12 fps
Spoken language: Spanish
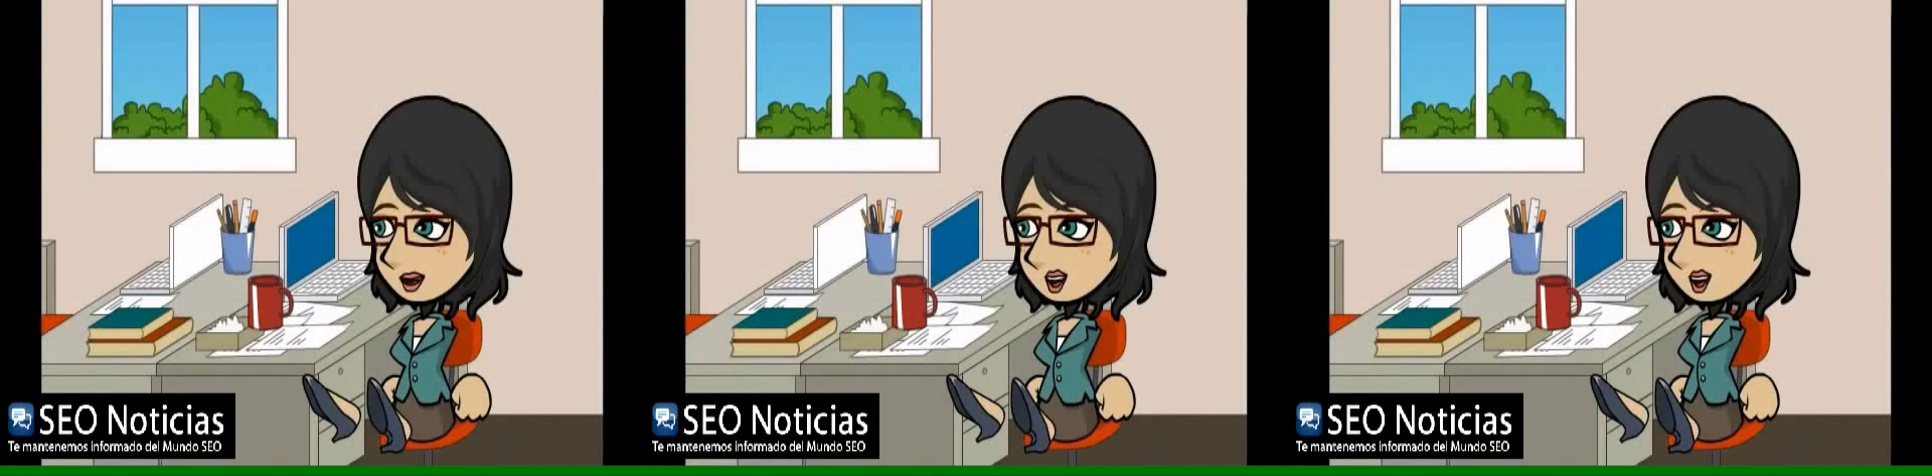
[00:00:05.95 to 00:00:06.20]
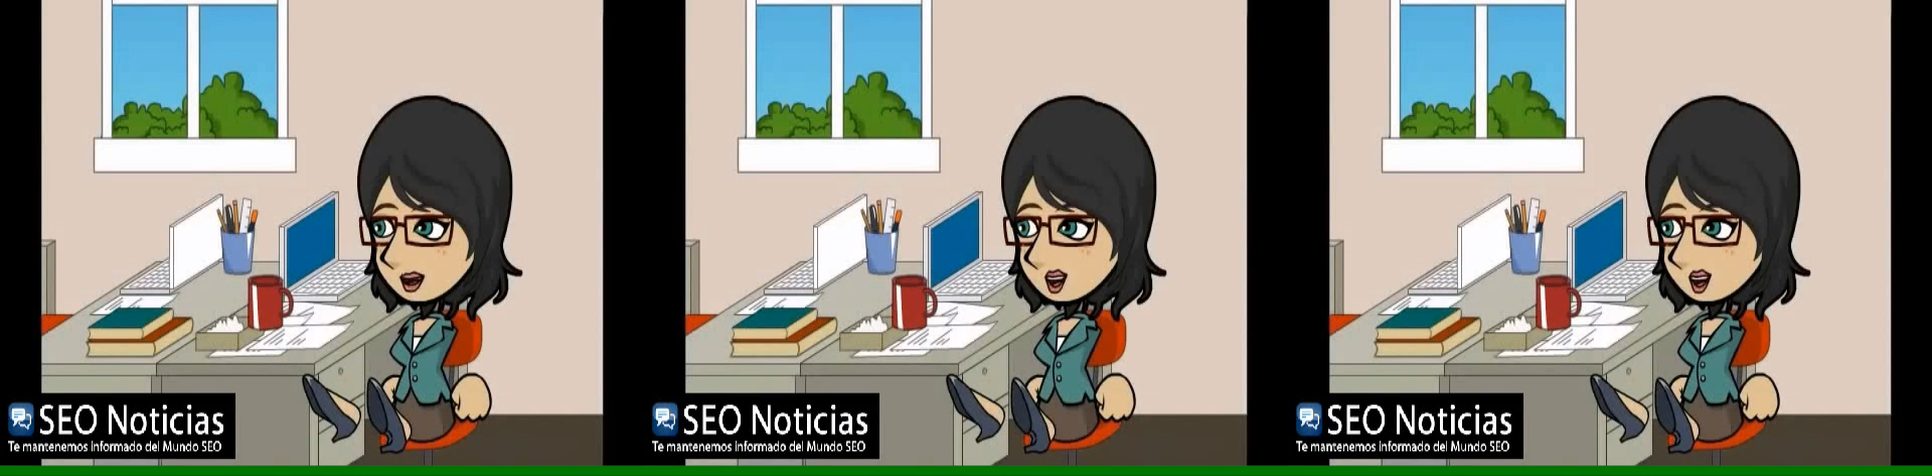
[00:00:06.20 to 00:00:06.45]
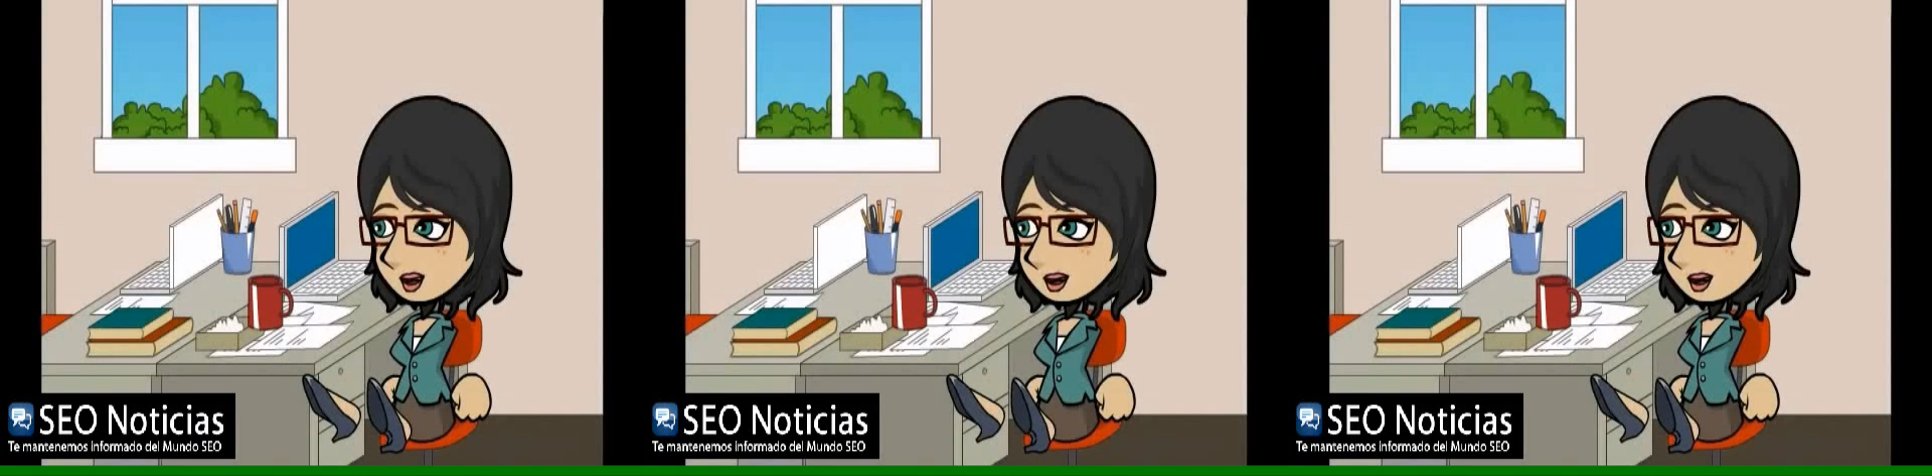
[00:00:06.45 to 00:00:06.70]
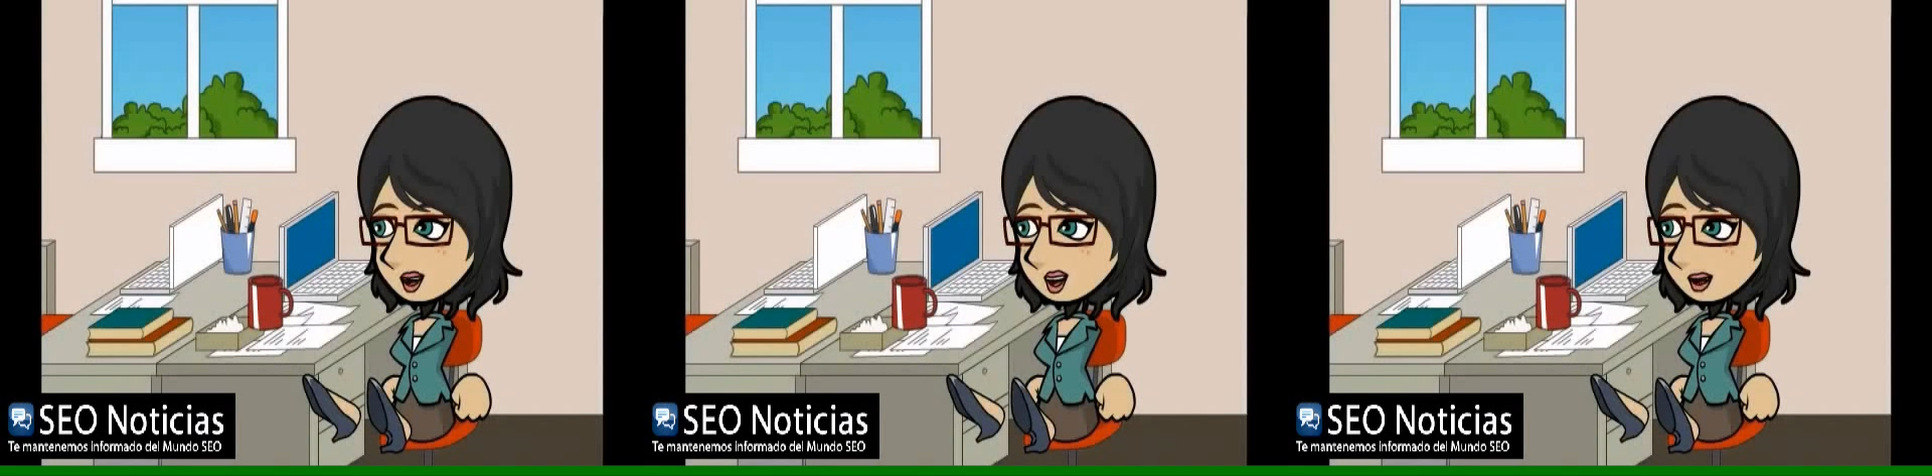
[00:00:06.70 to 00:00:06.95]
Si al
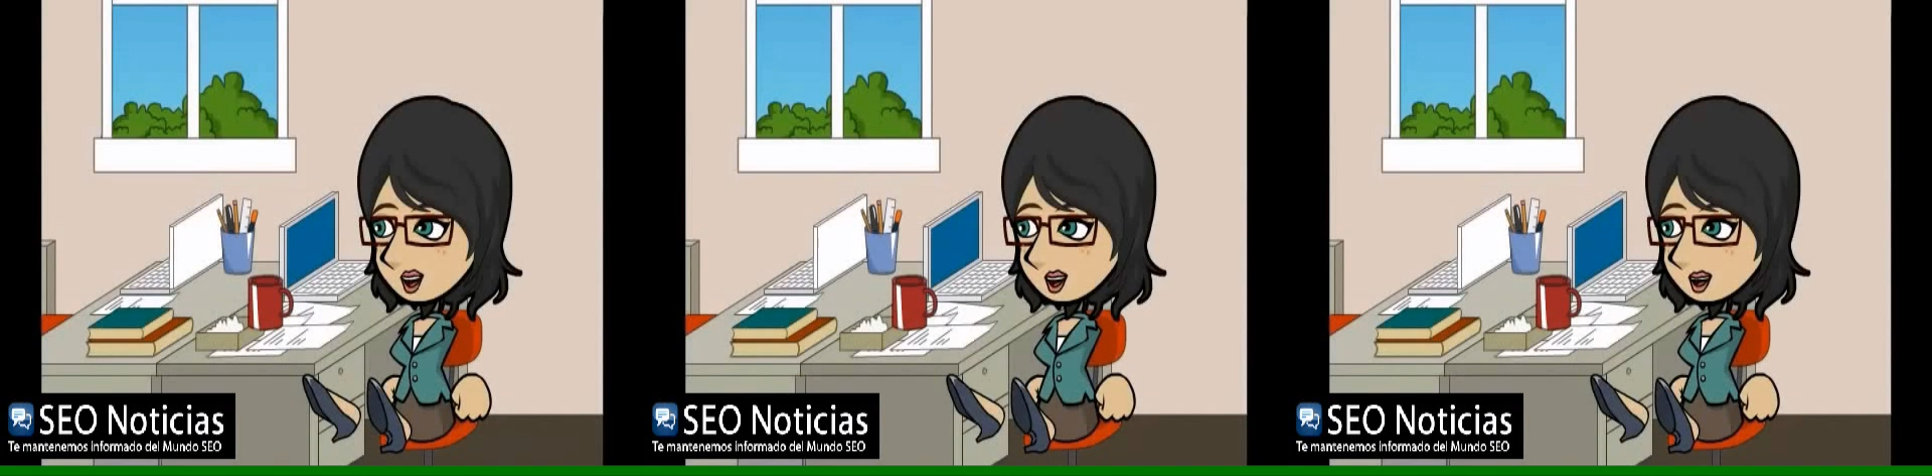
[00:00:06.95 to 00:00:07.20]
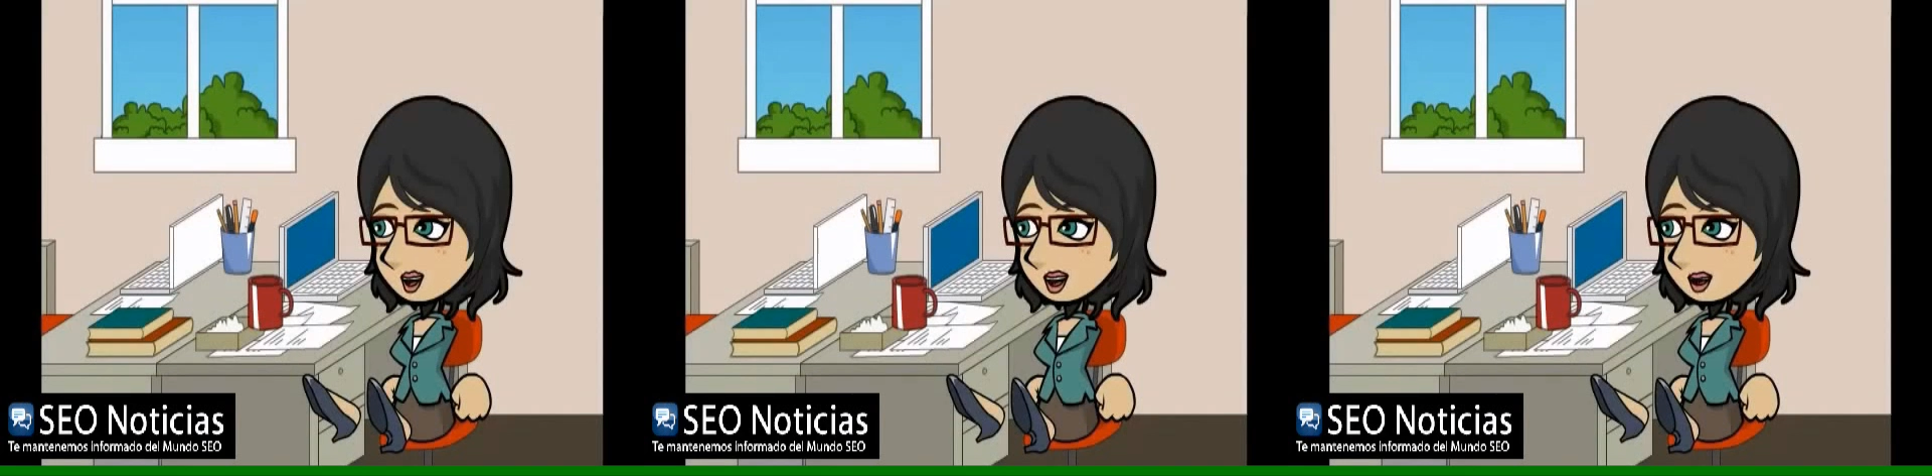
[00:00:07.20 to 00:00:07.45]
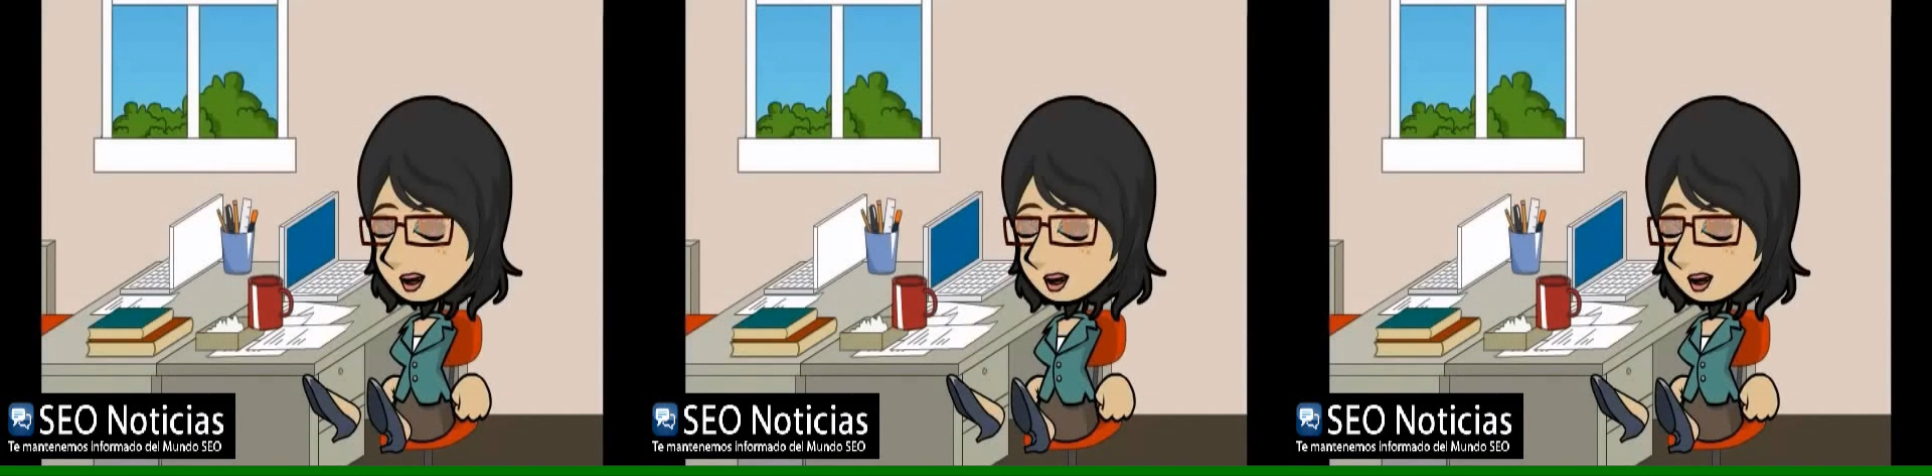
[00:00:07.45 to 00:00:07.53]
robot de Google no